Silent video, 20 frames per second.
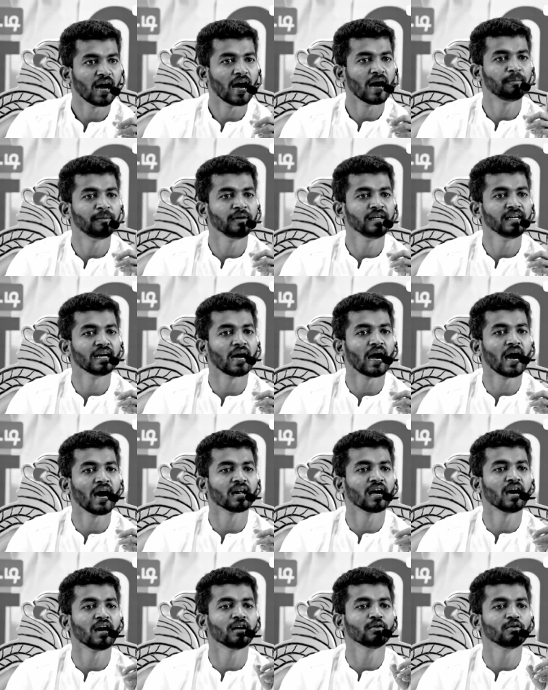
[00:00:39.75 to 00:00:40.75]
அப்படி
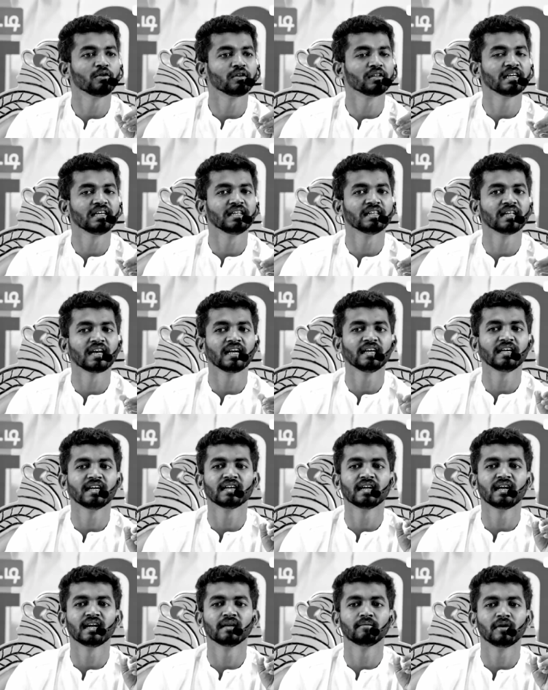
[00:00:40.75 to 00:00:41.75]
யாராவது ஒருத்தங்க இதெல்லாம்
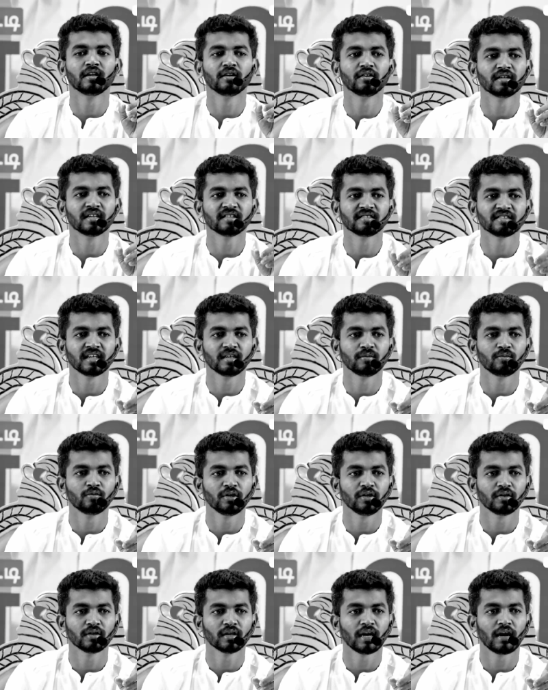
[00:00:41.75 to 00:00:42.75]
என்னால் மட்டும்தான் செய்ய
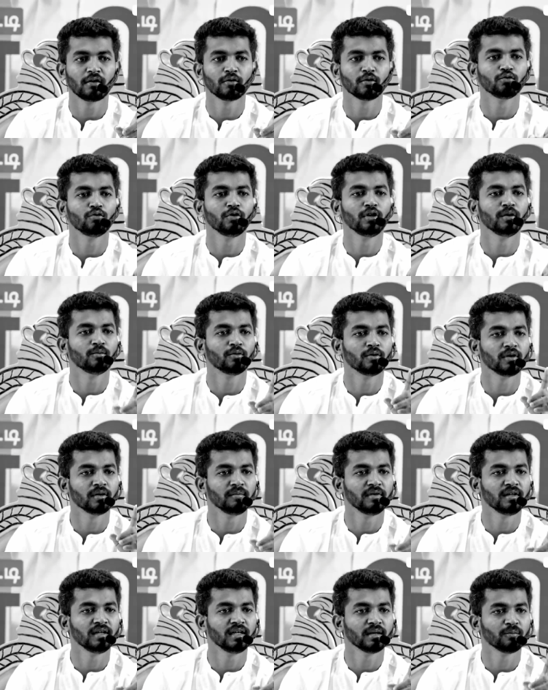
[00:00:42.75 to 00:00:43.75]
முடியும்னா அவங்களை தூக்கி
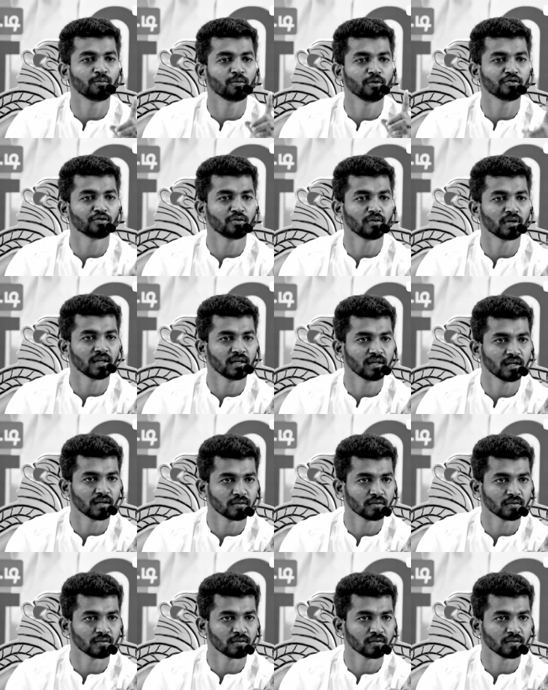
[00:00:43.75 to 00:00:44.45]
போட்டு மிதிங்க பொய் சொல்கிறான்னு